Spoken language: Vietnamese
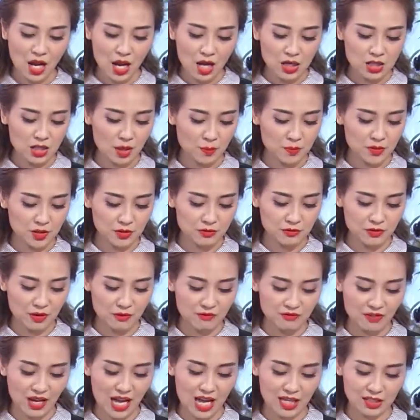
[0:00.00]
Nhóm thực
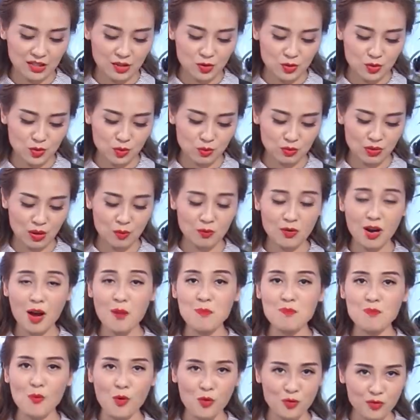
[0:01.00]
phẩm và hàng tiêu dùng đóng
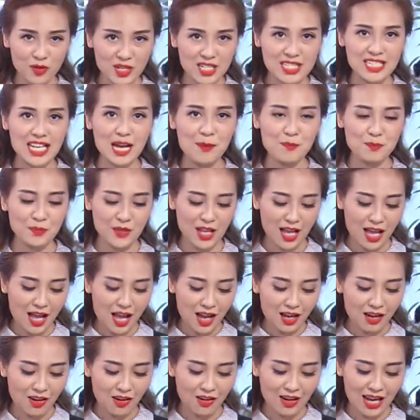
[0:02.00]
góp 4%,
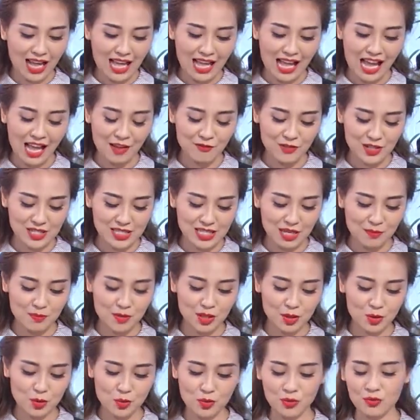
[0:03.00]
còn lại 2%
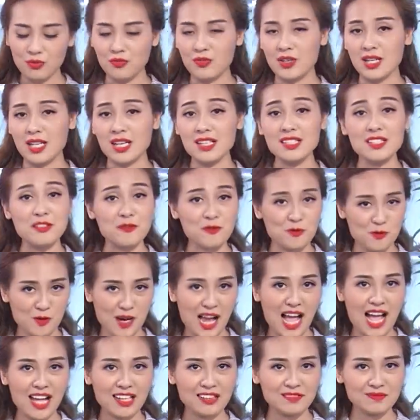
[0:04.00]
là thuộc về các dịch vụ
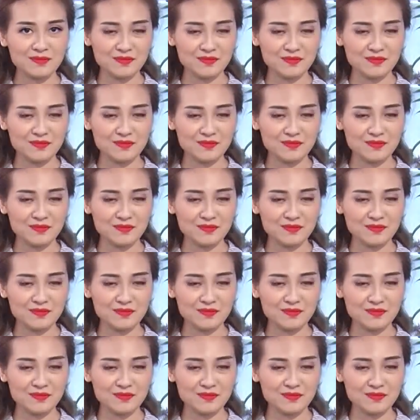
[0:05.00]
khác.